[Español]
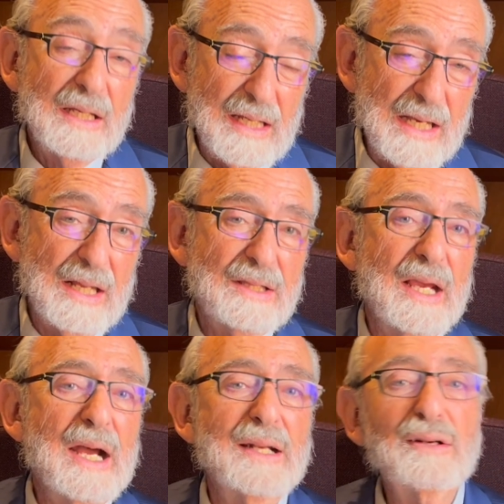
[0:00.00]
que en este
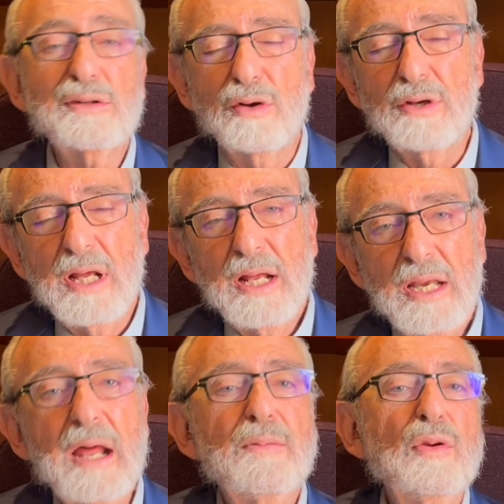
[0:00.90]
caso son
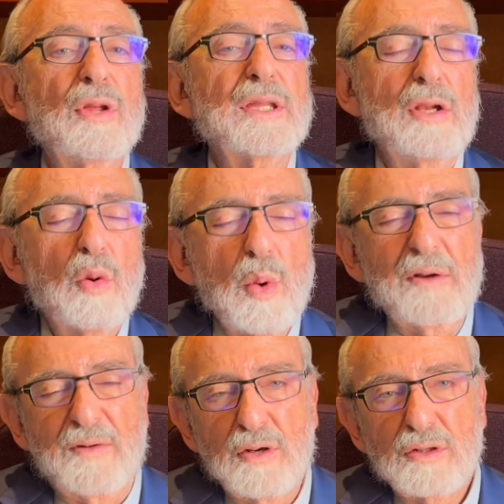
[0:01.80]
las viudas y los
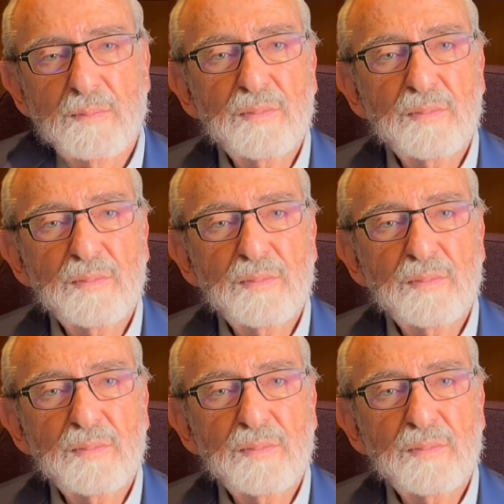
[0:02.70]
huérfanos